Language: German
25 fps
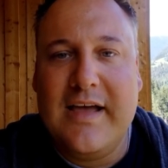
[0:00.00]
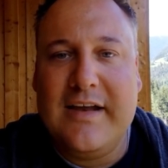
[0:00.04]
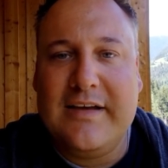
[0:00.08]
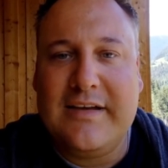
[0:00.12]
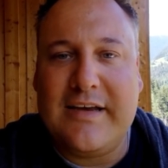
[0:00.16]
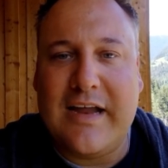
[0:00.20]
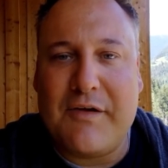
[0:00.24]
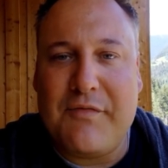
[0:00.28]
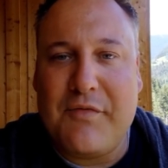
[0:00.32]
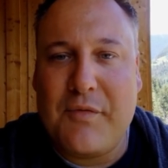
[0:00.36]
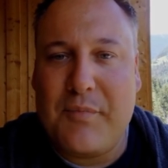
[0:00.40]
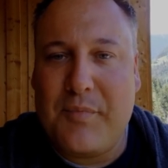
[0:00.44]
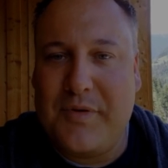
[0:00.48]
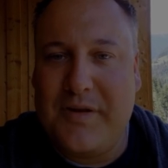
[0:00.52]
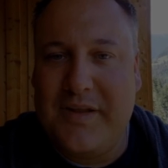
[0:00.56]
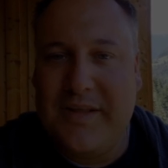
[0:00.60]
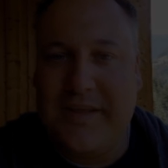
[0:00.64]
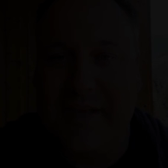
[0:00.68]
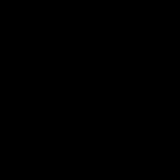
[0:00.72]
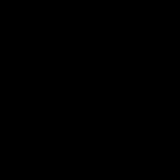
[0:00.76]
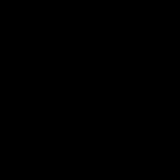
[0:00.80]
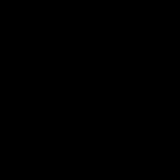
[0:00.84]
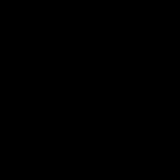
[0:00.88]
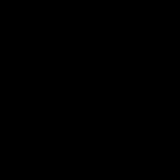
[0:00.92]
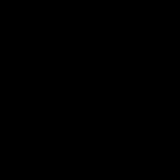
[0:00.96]
Dafür bin ich
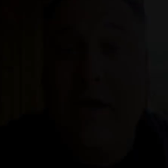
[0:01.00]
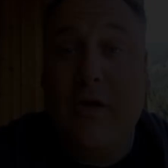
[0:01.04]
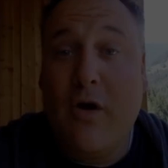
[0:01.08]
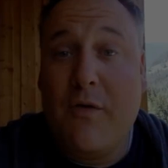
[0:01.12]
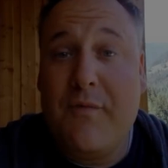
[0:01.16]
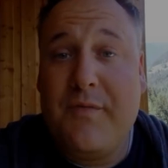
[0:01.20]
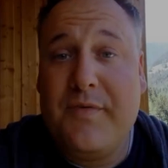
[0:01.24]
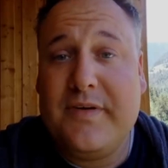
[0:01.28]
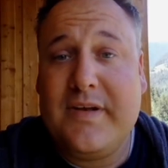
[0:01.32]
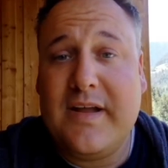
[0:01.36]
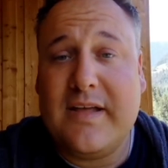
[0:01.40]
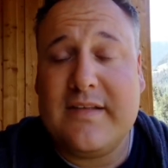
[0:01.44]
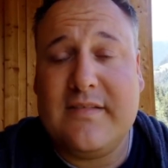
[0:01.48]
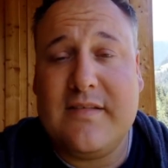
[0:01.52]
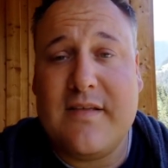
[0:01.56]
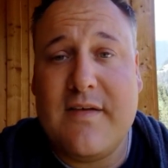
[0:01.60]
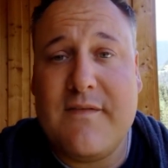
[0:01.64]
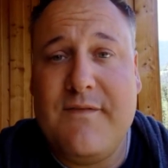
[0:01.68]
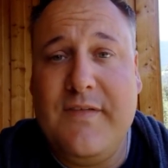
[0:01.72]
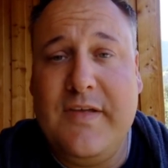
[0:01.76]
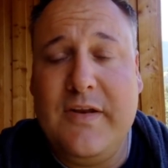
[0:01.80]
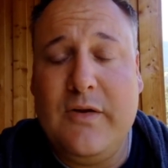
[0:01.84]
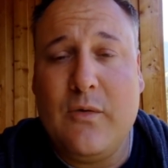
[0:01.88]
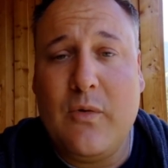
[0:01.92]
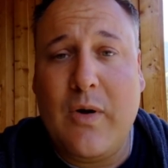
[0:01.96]
ja da. Ich hoffe, das
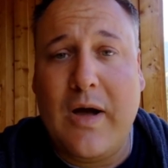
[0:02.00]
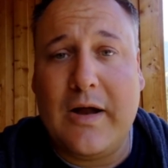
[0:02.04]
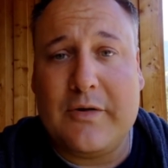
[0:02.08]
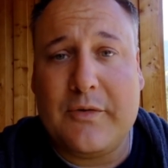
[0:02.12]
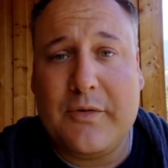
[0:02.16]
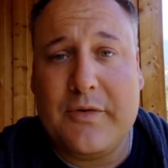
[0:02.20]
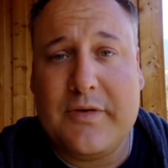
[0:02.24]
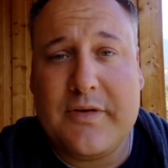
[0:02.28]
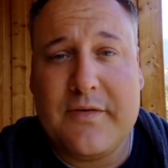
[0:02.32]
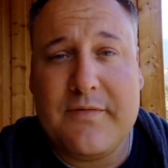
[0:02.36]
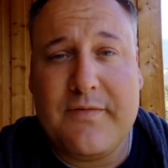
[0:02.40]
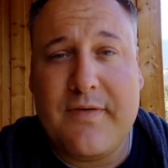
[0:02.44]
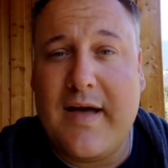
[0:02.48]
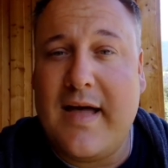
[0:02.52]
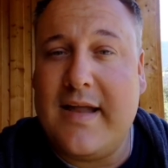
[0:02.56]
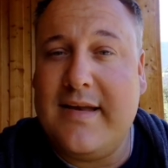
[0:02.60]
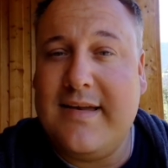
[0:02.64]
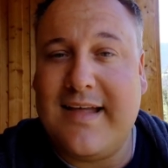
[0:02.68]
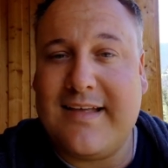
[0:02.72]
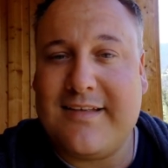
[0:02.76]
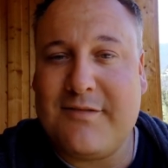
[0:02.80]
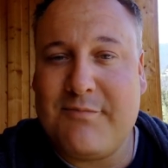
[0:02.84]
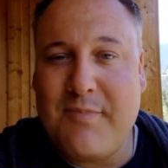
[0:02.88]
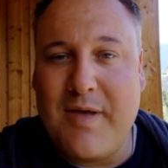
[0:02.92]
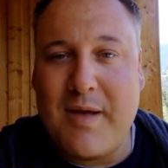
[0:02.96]
Video hat euch gefallen.
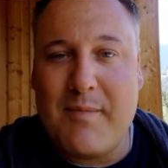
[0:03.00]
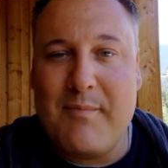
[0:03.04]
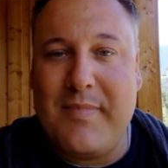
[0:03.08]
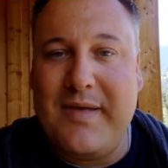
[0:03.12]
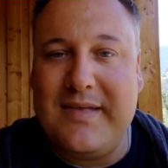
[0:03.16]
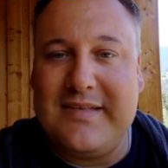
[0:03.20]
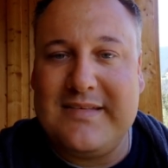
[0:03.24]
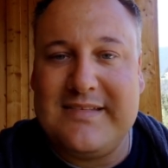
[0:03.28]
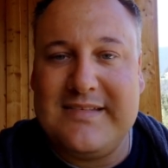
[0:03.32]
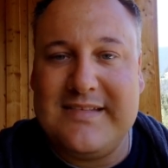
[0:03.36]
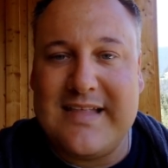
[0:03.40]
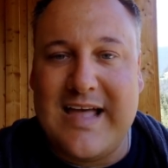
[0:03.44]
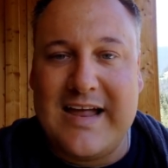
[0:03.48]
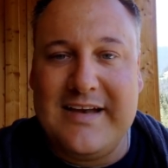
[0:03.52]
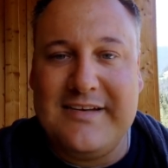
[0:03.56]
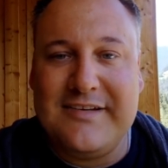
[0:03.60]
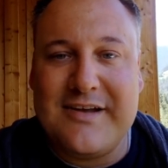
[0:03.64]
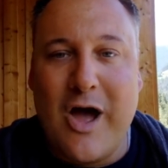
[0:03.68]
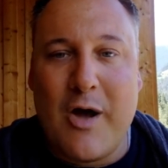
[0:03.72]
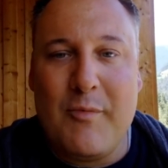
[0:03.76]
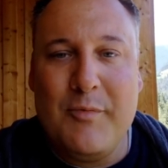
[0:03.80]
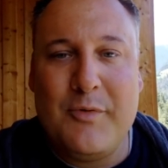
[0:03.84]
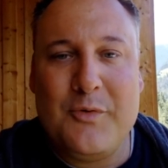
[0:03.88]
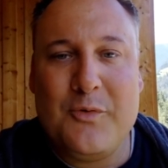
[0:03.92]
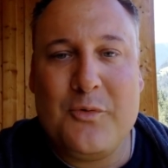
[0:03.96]
Lasst mir am besten einen
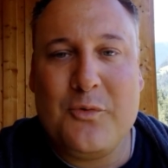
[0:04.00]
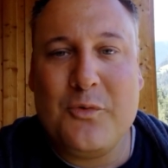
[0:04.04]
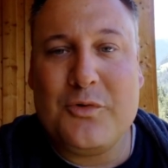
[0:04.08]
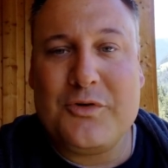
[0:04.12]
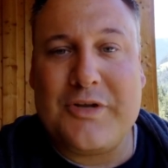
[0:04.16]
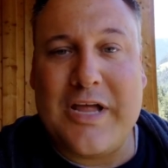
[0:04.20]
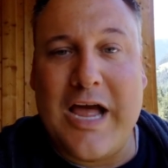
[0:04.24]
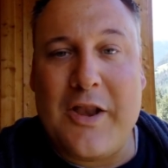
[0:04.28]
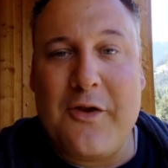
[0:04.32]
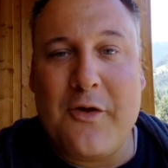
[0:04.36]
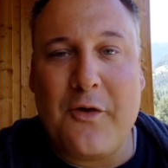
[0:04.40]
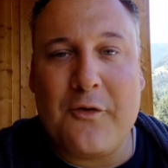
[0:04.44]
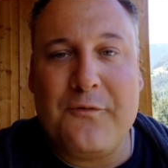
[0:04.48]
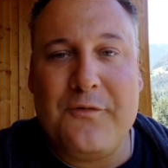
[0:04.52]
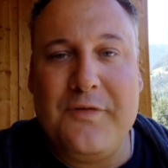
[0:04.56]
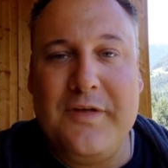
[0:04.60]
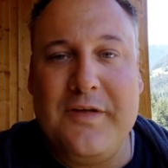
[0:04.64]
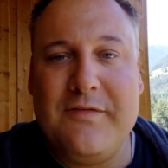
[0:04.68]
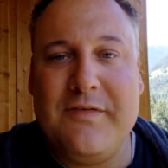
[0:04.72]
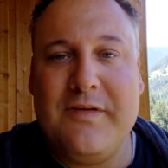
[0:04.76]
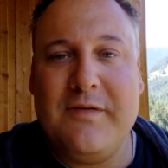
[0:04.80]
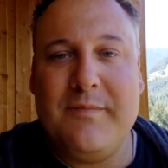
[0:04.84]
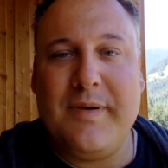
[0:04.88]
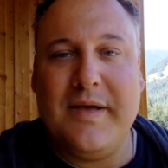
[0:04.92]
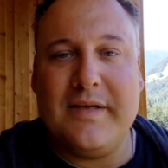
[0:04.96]
Daumen hoch, da noch viel,
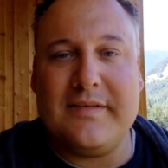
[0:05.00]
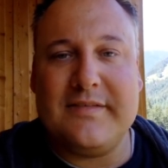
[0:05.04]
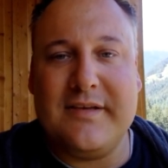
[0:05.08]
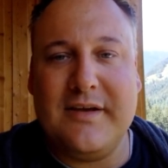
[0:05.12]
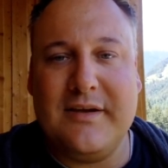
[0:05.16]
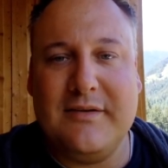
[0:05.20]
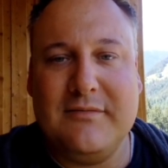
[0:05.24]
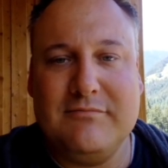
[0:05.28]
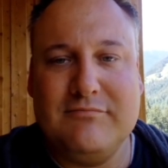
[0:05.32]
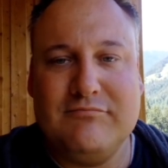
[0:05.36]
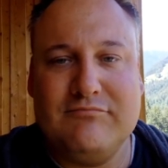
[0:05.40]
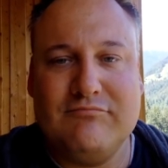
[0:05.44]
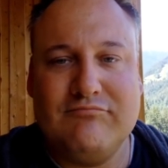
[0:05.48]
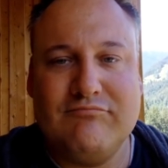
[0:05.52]
viel besser.